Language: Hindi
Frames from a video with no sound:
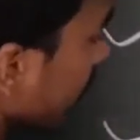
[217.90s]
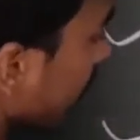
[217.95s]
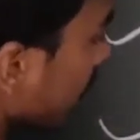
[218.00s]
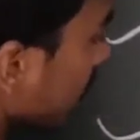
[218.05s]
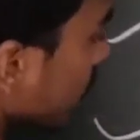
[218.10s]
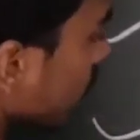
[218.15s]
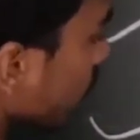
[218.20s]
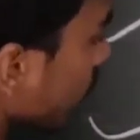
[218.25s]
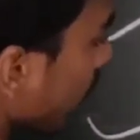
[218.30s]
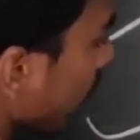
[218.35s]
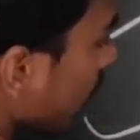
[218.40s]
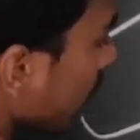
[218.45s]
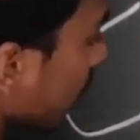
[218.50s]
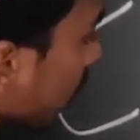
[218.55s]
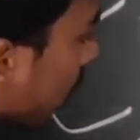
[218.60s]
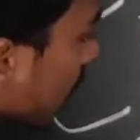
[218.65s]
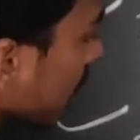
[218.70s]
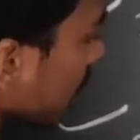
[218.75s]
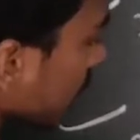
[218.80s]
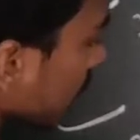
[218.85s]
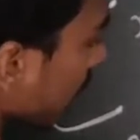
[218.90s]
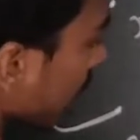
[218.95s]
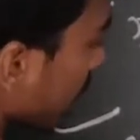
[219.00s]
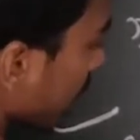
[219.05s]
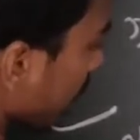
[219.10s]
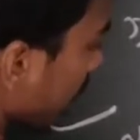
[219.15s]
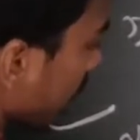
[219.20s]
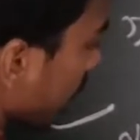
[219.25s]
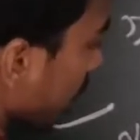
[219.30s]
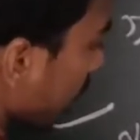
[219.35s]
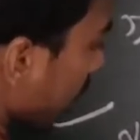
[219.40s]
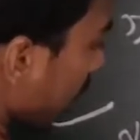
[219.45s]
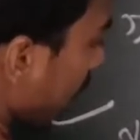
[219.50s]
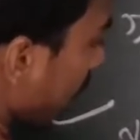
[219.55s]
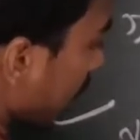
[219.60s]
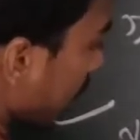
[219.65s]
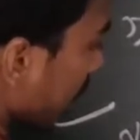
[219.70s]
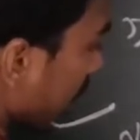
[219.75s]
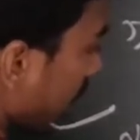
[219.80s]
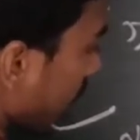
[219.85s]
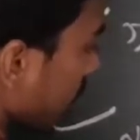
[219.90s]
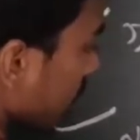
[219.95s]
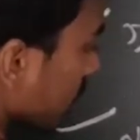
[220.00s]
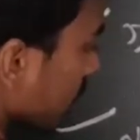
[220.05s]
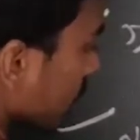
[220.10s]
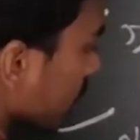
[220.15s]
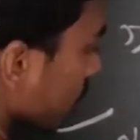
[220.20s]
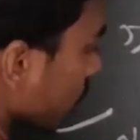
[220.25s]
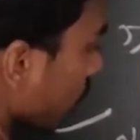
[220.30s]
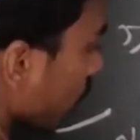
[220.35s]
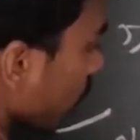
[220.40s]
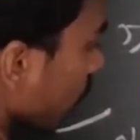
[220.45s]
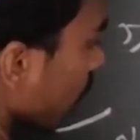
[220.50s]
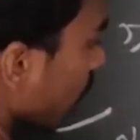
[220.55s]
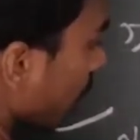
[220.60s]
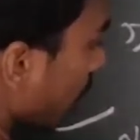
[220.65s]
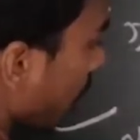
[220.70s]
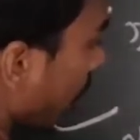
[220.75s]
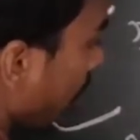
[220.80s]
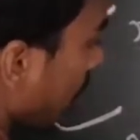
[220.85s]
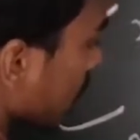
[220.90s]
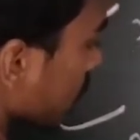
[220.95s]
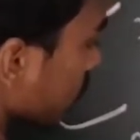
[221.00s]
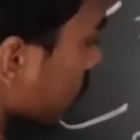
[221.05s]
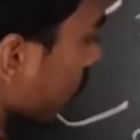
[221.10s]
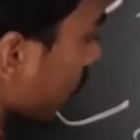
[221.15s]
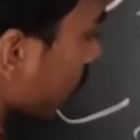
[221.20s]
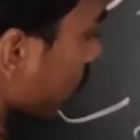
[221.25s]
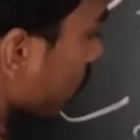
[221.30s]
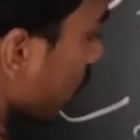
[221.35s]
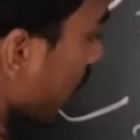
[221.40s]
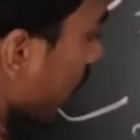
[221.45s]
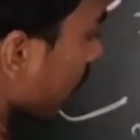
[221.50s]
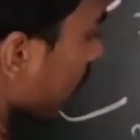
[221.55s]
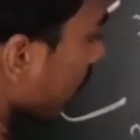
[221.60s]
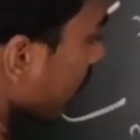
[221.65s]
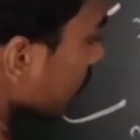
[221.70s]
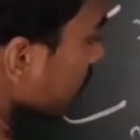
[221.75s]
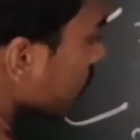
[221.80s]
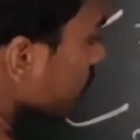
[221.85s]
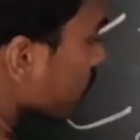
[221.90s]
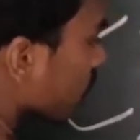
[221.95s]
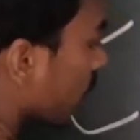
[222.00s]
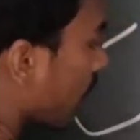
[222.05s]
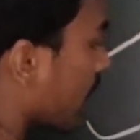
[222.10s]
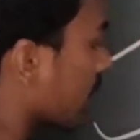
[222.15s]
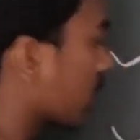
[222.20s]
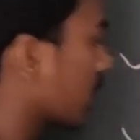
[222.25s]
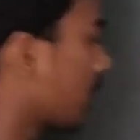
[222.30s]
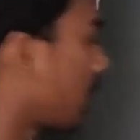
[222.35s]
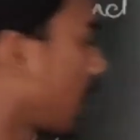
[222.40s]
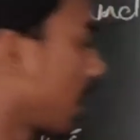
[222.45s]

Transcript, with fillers: यानी कि तुल्यांक की भार कितना आ गया अंठावन दशमलव पाँच जो है वो क्या आ गया तुल्यांक की